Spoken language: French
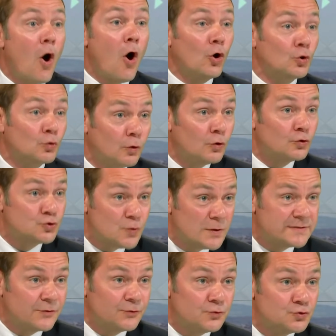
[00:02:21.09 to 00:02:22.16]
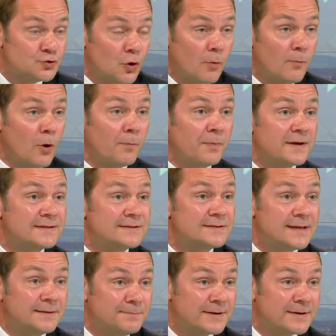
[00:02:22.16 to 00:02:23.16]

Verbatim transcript: En 72 heures, on met en place cette